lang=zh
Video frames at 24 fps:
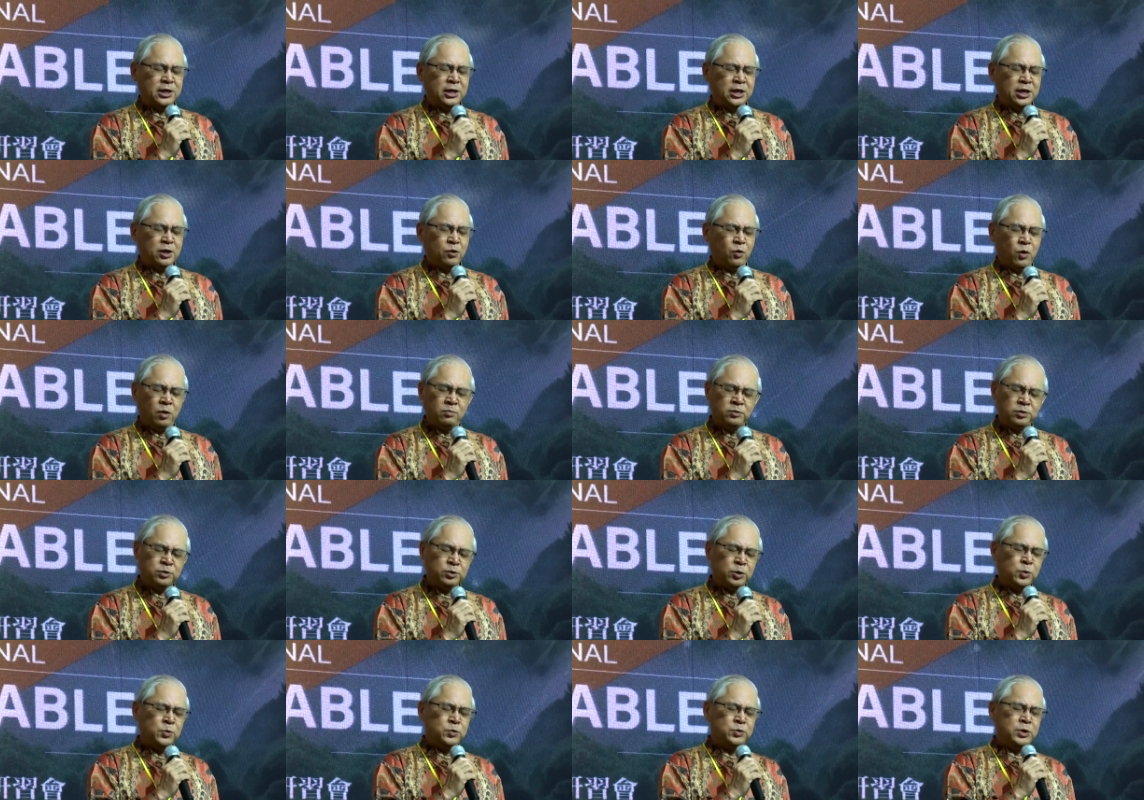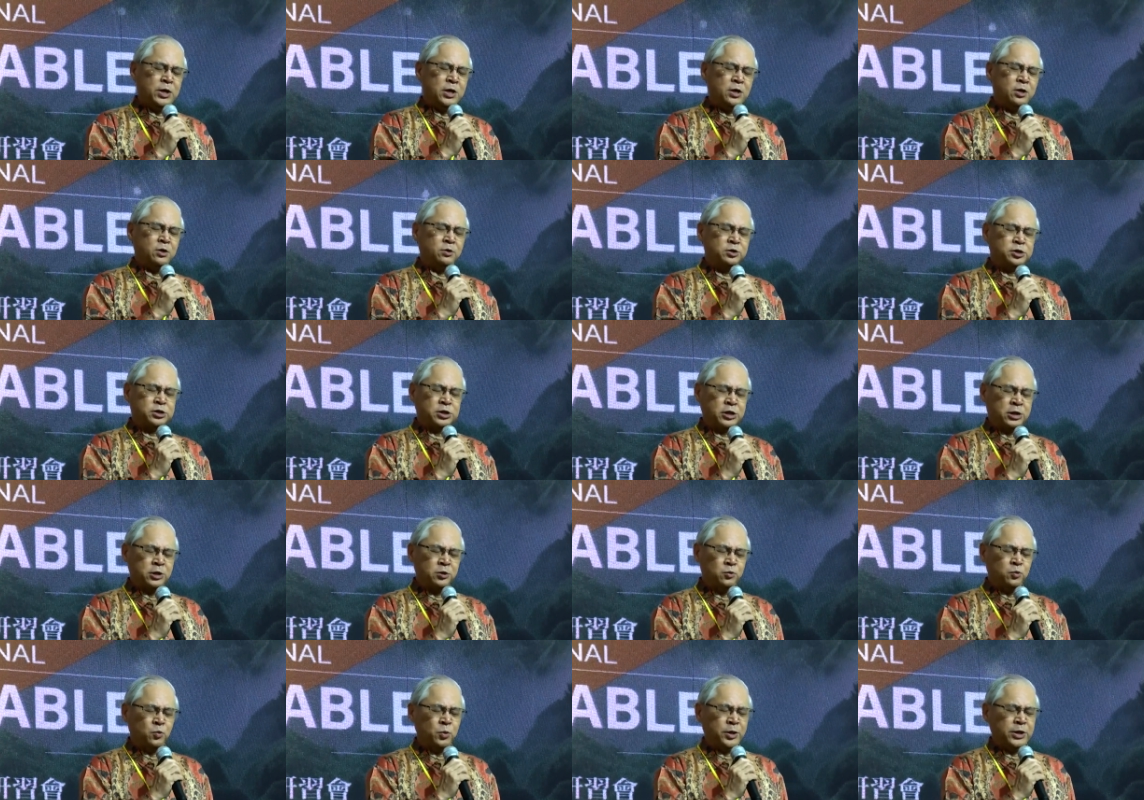我们都能够
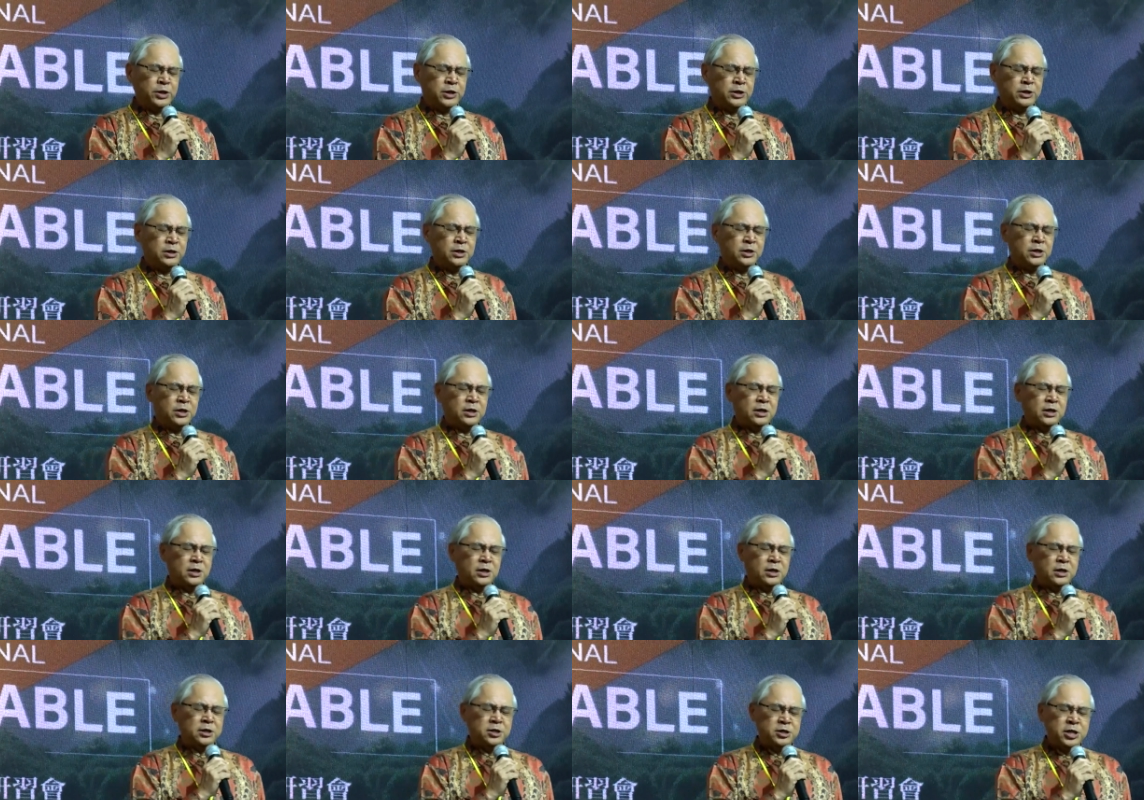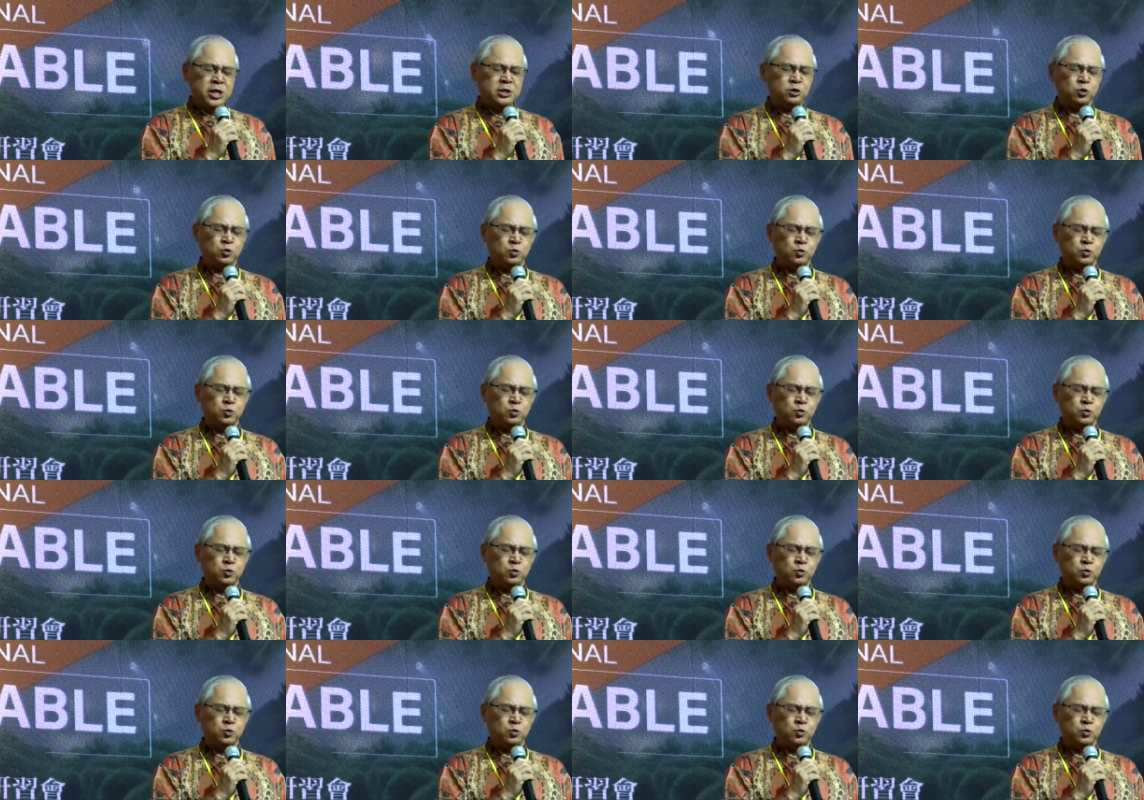成为耶稣